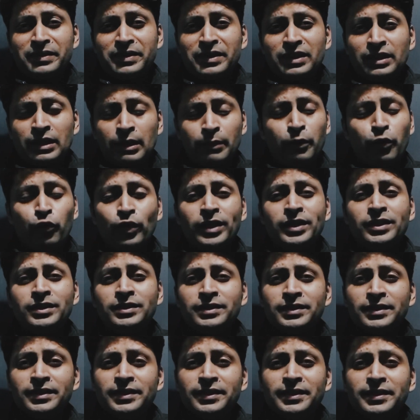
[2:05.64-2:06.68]
नंबर वन
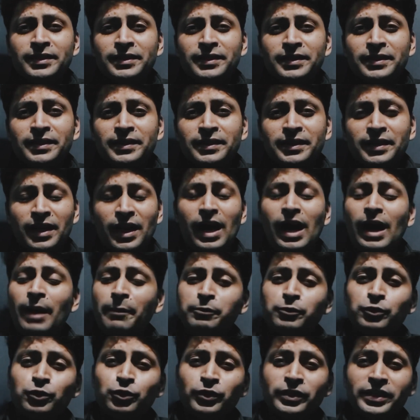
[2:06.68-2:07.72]
कि
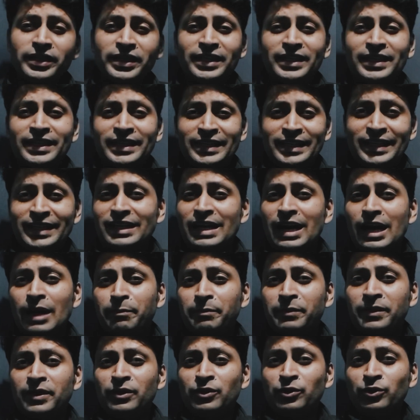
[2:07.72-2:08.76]
आप तो एक
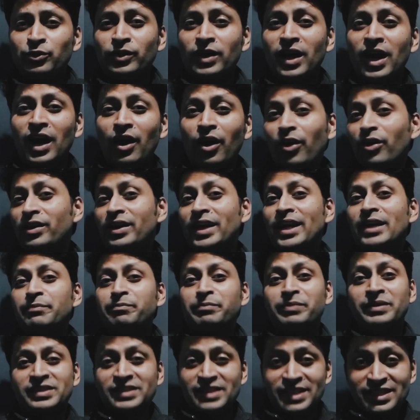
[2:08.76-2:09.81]
आपका होगा ऑनलाइन
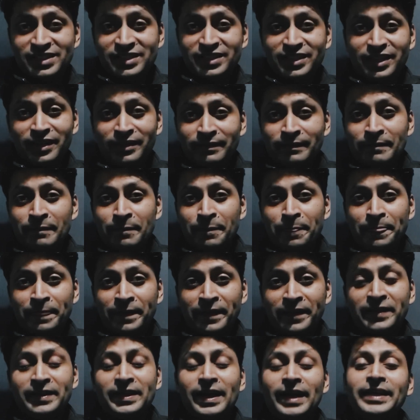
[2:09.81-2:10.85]
प्रेजेंस का
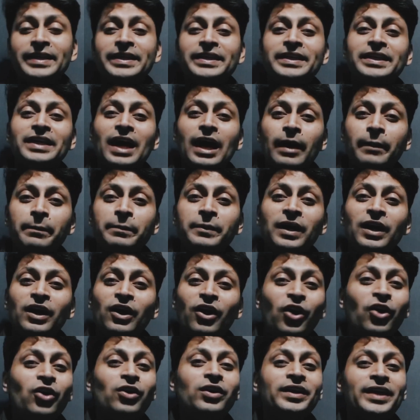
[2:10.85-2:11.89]
यानी कि आपका
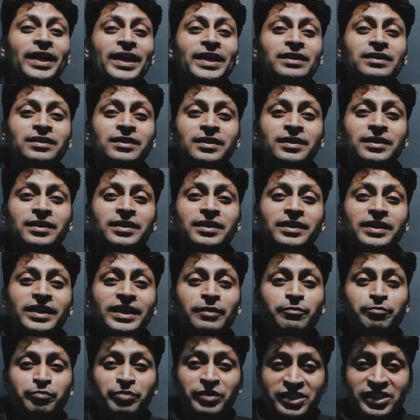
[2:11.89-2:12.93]
ऑनलाइन
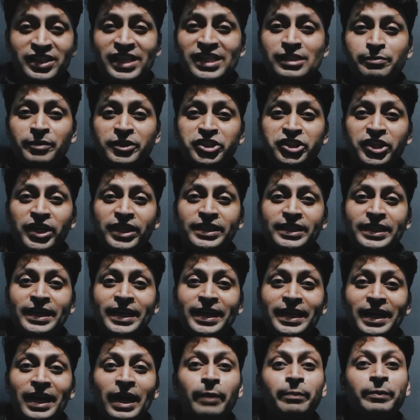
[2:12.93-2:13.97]
एक प्रेजेंस बन जाती
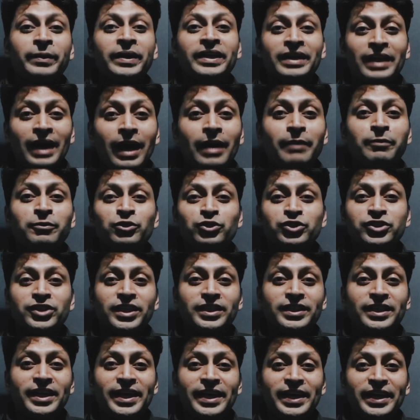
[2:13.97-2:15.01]
है आपका नाम हो
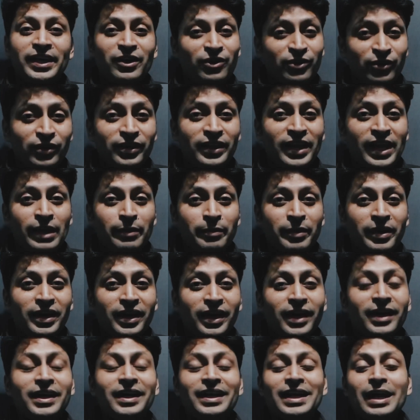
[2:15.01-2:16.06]
जाता है ऑनलाइन में
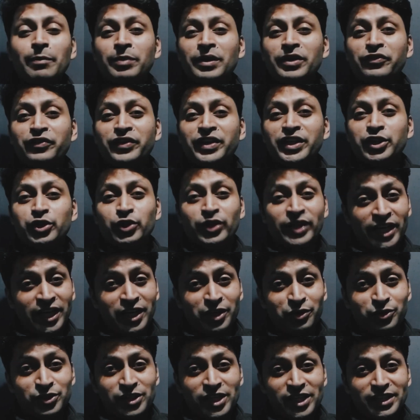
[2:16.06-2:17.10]
अगर आपकी वीडियो
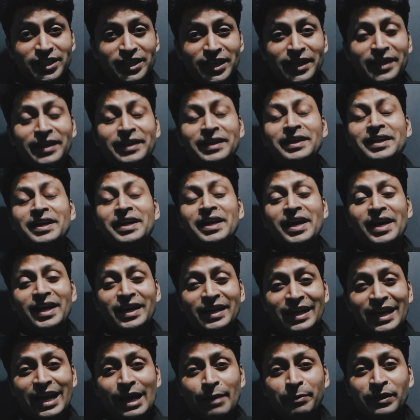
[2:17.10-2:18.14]
हिट हो जाती है
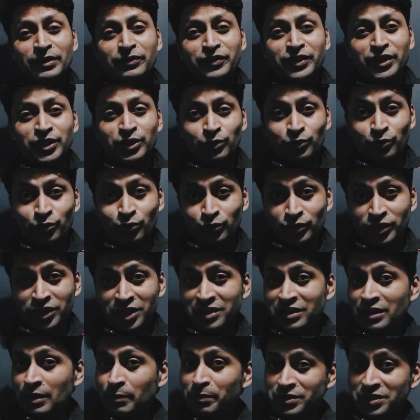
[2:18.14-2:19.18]
अगर आपकी वीडियो लोग
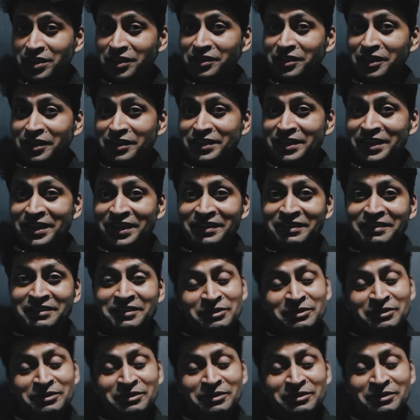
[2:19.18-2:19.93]
देखना पसंद करते हैं